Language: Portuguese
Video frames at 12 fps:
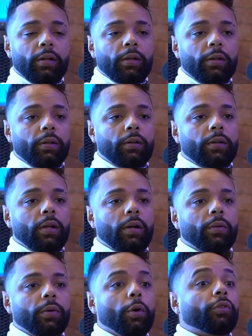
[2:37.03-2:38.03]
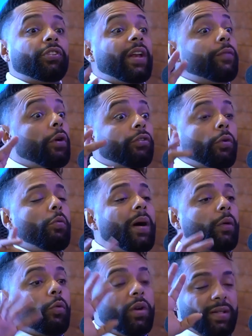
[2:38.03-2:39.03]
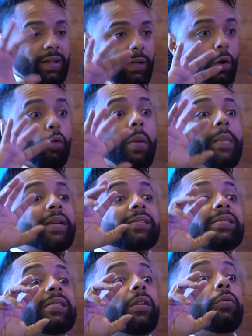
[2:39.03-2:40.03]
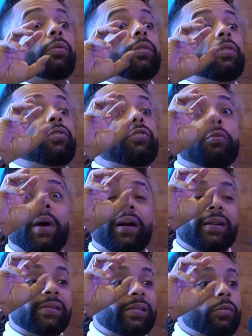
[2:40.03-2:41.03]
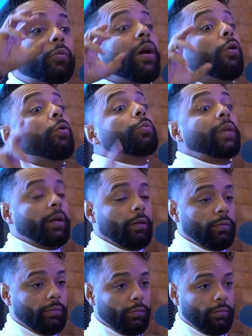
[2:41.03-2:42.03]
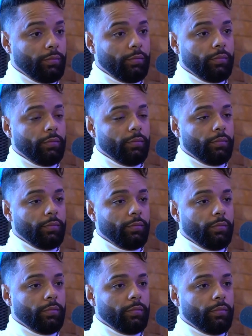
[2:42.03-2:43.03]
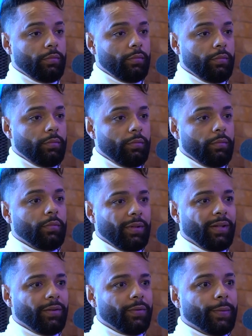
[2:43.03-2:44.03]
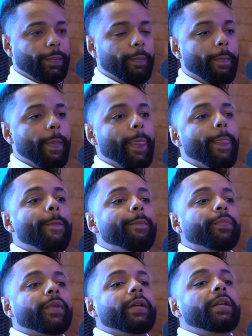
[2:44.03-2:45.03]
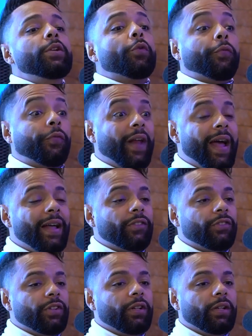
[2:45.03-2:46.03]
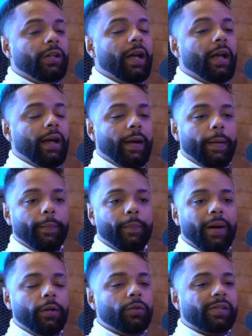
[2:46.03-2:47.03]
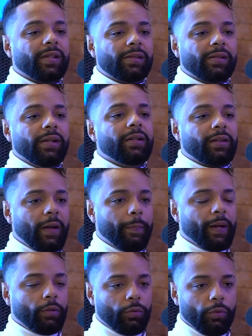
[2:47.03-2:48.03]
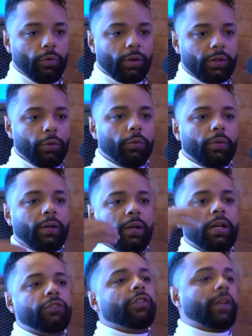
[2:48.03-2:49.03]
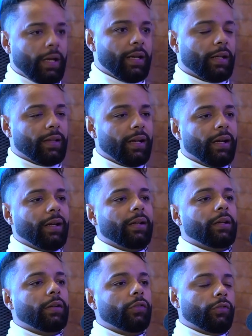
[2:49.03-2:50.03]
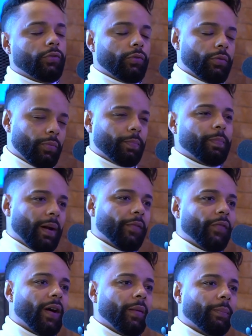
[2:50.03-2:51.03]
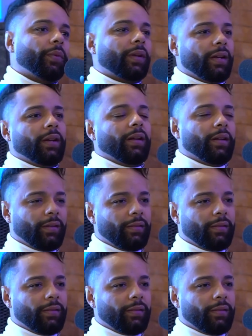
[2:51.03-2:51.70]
Então, eu escrevi, eu acho, alguma coisa, alguma menção de uma canção com a outra. Sim. Entendeu? Sim. E o Fred, é, eu não sei se ele interpretou que eu critiquei a deles, para porque